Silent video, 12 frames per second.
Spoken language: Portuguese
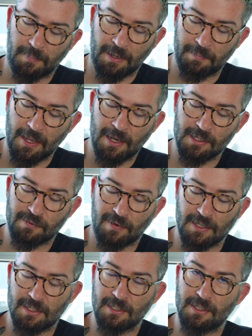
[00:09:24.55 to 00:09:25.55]
Para mim elas
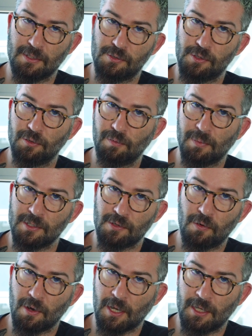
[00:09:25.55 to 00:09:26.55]
fazem sentido, mas
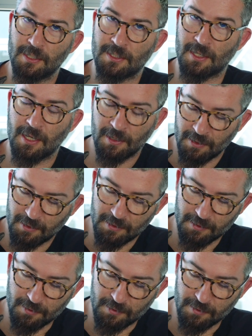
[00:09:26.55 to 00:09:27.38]
eu organizei